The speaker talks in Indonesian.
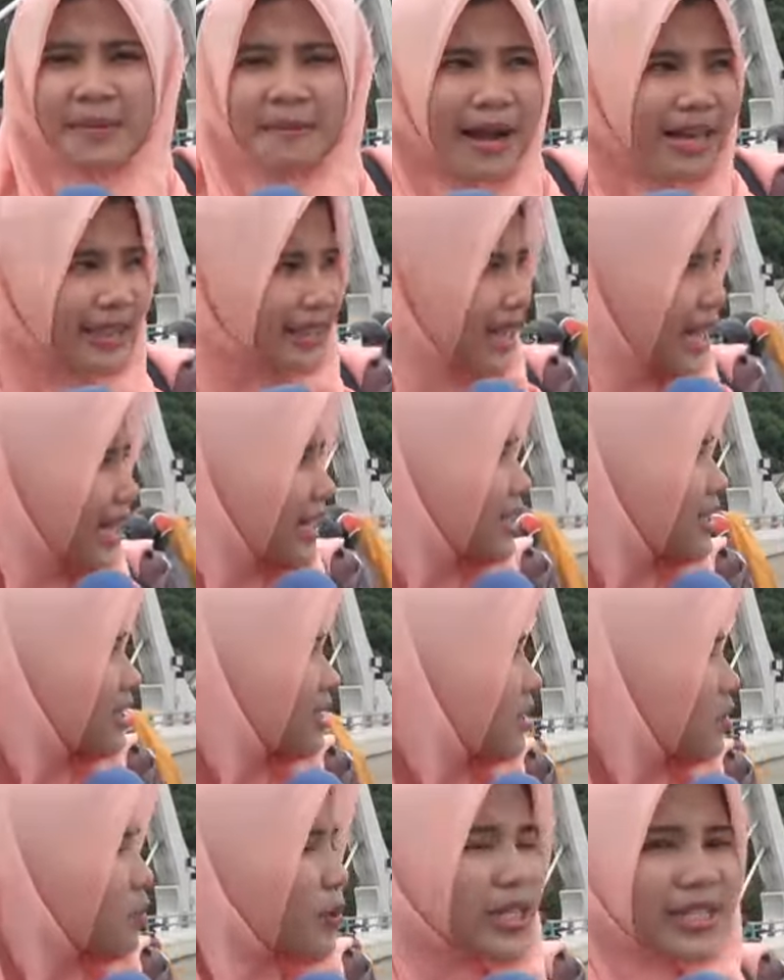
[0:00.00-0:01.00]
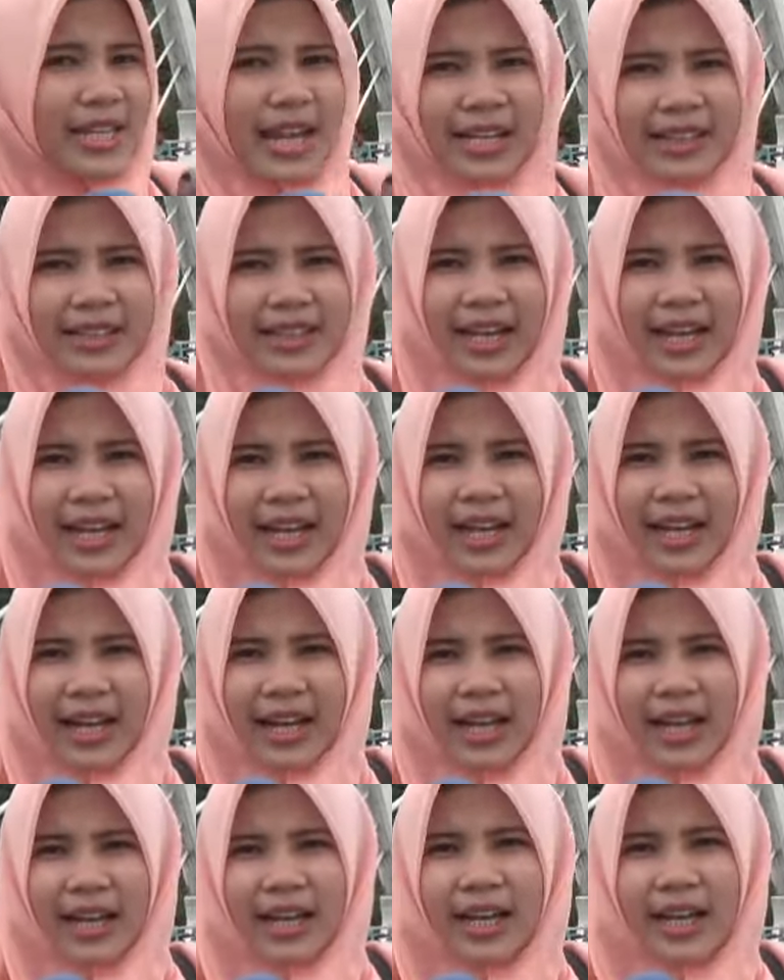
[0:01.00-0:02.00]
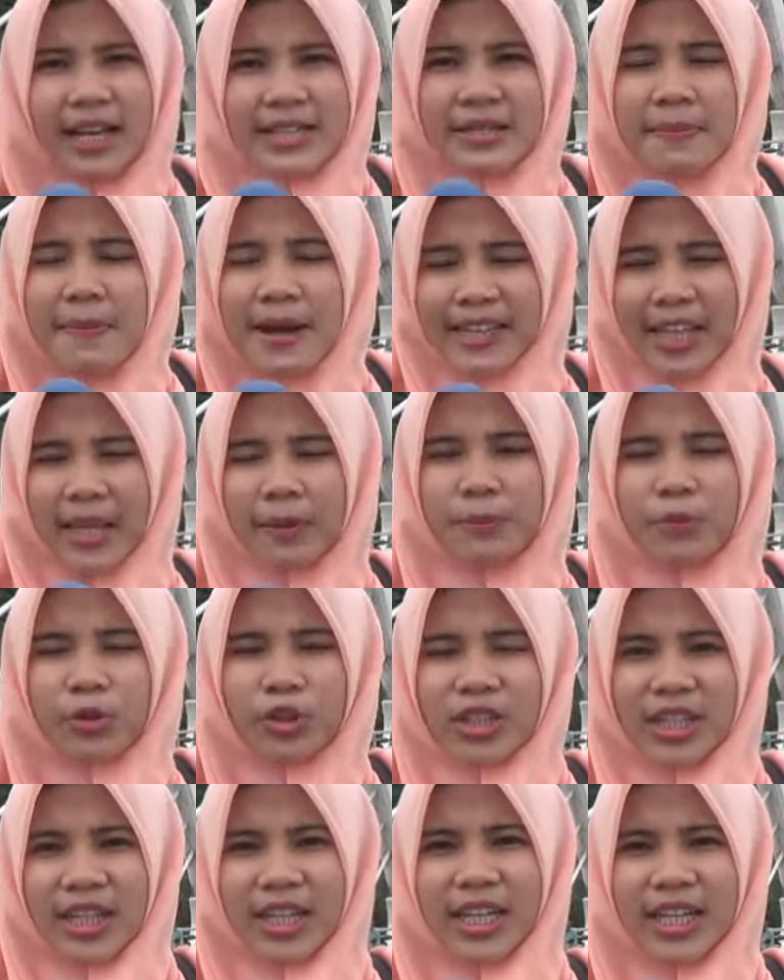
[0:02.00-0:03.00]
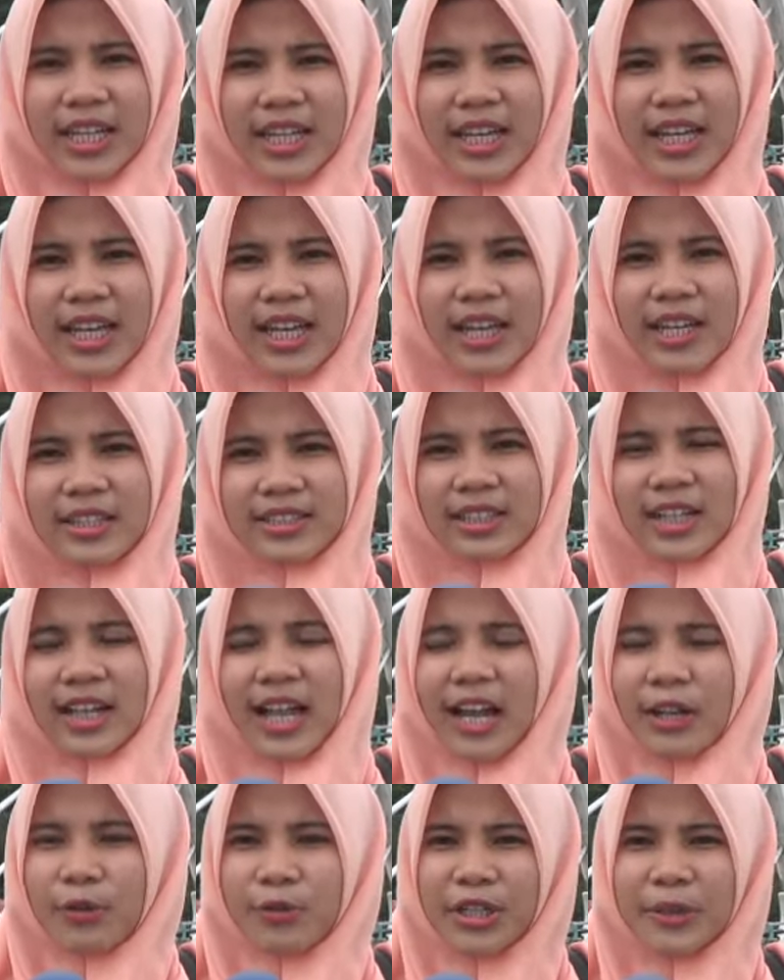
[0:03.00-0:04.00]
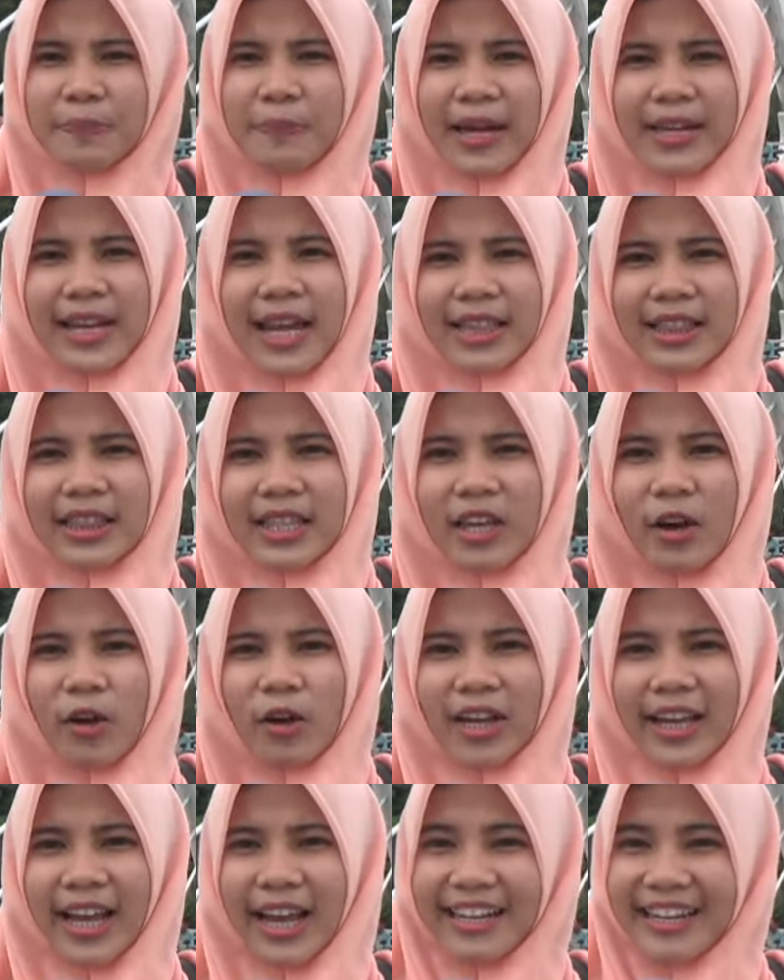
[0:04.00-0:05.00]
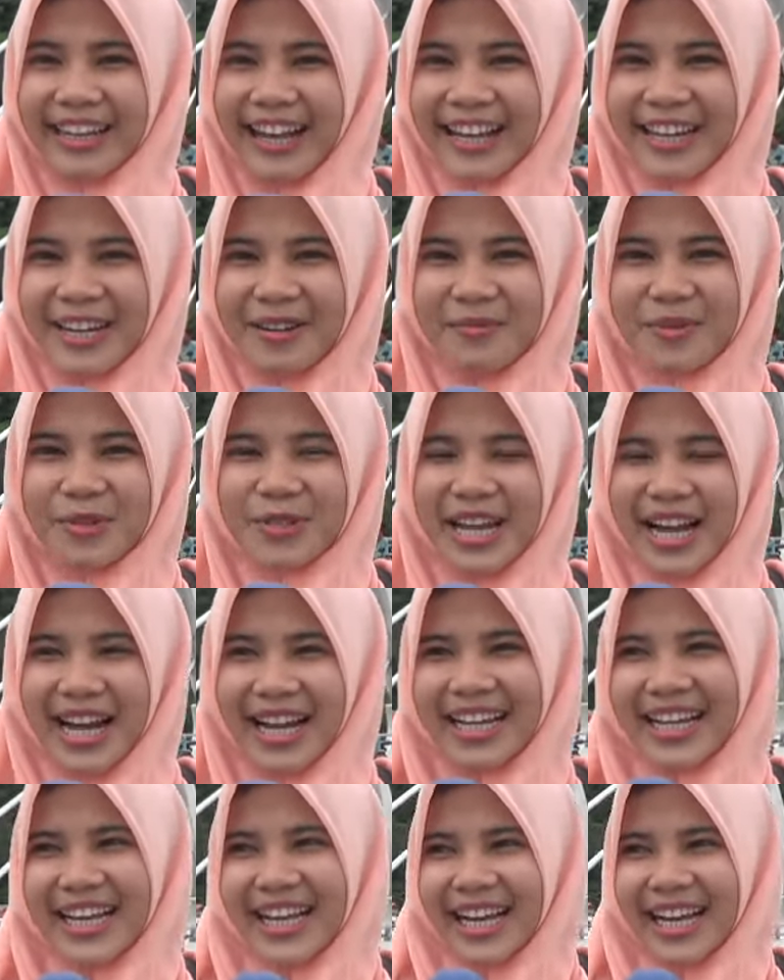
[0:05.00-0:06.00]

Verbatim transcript: Jembatan wisata Jembatan Putih ini selalu dipadati oleh anak-anak muda.